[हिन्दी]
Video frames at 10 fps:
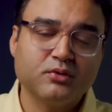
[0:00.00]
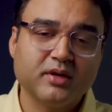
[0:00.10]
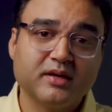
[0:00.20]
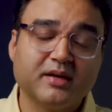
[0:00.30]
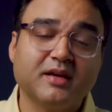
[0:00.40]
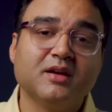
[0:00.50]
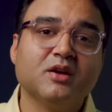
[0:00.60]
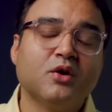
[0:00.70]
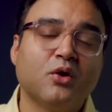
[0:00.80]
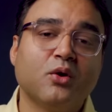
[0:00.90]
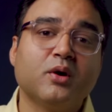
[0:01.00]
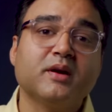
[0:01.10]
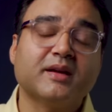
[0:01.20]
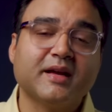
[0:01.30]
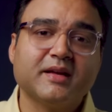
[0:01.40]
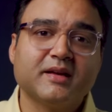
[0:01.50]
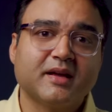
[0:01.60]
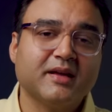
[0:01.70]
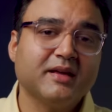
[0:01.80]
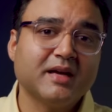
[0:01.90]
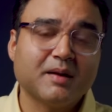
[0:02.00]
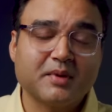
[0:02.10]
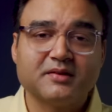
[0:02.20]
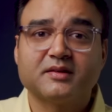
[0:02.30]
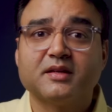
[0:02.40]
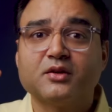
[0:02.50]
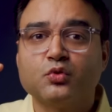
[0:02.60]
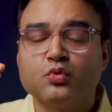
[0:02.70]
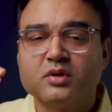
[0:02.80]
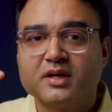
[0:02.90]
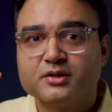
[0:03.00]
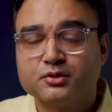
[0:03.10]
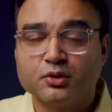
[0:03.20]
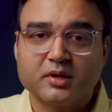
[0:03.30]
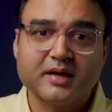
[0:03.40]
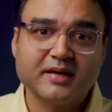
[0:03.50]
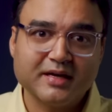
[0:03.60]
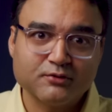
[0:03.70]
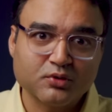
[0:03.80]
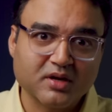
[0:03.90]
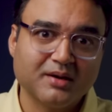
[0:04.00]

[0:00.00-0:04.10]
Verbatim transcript: हो रही है और कहीं ना कहीं आप कह सकते हैं खून का जो दौरान है वो